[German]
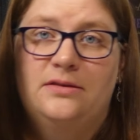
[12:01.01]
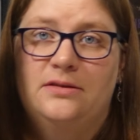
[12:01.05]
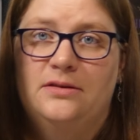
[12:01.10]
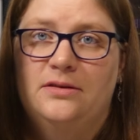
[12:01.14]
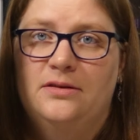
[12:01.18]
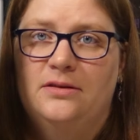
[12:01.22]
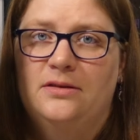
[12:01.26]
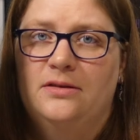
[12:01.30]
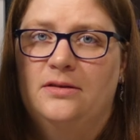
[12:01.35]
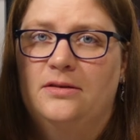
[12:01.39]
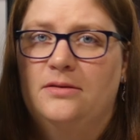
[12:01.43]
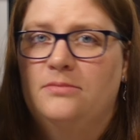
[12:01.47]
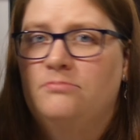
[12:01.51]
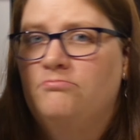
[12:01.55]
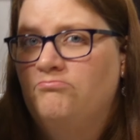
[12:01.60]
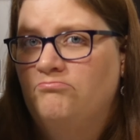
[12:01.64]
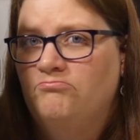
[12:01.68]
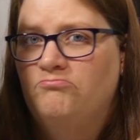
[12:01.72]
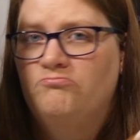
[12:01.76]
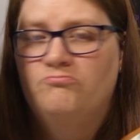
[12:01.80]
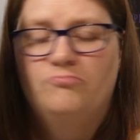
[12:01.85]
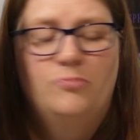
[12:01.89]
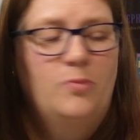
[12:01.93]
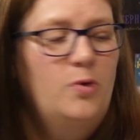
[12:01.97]
äh,
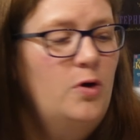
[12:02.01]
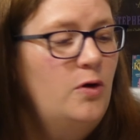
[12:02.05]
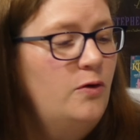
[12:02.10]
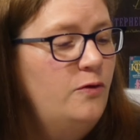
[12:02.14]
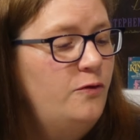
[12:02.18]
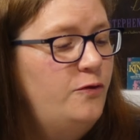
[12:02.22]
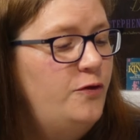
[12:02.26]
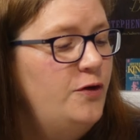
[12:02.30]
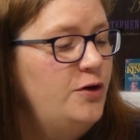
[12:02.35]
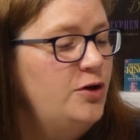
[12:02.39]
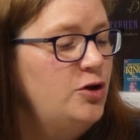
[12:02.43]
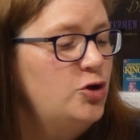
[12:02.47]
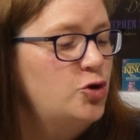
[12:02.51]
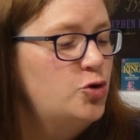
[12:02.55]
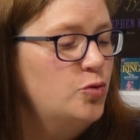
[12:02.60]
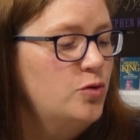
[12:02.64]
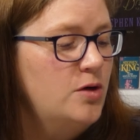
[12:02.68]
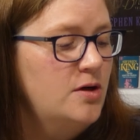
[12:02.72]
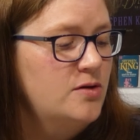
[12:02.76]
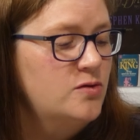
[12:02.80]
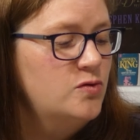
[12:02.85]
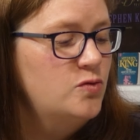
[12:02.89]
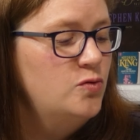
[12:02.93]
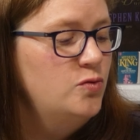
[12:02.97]
finde ich schon
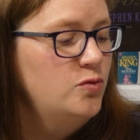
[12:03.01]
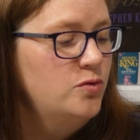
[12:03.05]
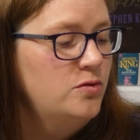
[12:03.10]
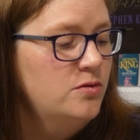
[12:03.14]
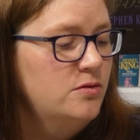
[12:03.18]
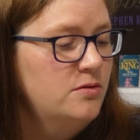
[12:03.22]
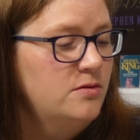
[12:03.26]
ganz gut.